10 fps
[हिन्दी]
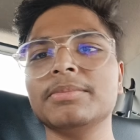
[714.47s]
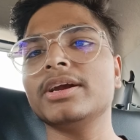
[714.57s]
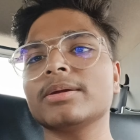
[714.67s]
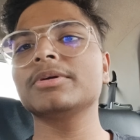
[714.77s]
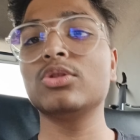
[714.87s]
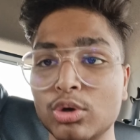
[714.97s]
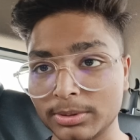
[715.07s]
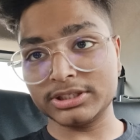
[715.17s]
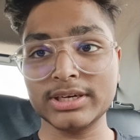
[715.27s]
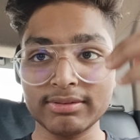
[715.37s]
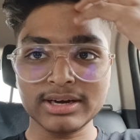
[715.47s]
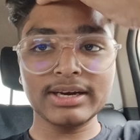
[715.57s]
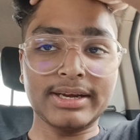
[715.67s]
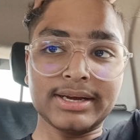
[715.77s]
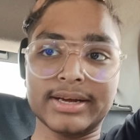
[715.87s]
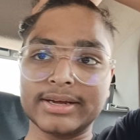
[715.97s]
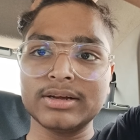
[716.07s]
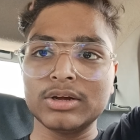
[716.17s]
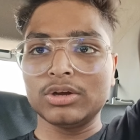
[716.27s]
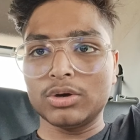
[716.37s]
ही मिनट में दो बजने वाले हैं
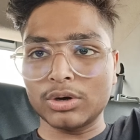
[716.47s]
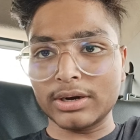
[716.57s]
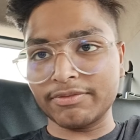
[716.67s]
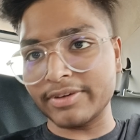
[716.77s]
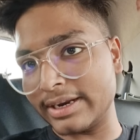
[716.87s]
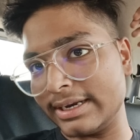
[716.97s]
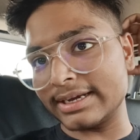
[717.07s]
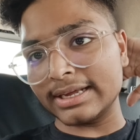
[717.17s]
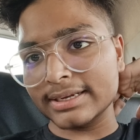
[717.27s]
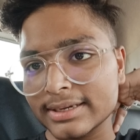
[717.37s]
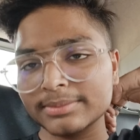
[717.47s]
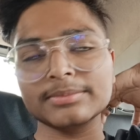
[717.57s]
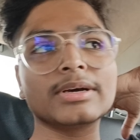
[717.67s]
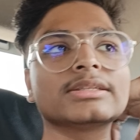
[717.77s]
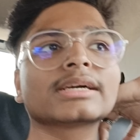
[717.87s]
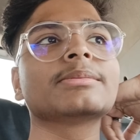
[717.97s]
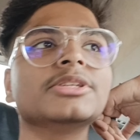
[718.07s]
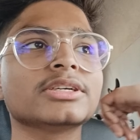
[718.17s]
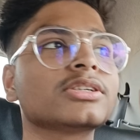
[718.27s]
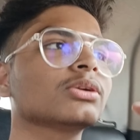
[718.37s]
और अब फाइनली कालीगंज माता के भी
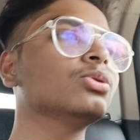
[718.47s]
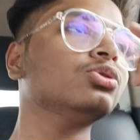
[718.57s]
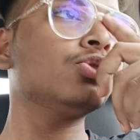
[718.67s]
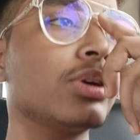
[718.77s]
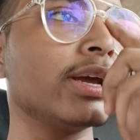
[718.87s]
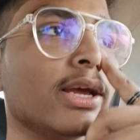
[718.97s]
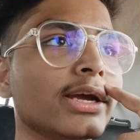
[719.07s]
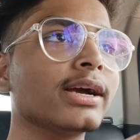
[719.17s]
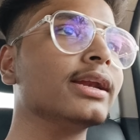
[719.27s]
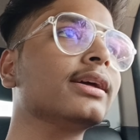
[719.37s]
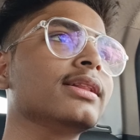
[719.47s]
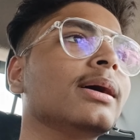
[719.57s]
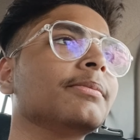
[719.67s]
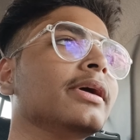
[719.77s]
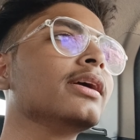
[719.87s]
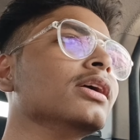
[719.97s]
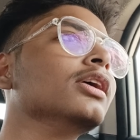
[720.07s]
दर्शन हो चुके हैं कालीगंज धाम में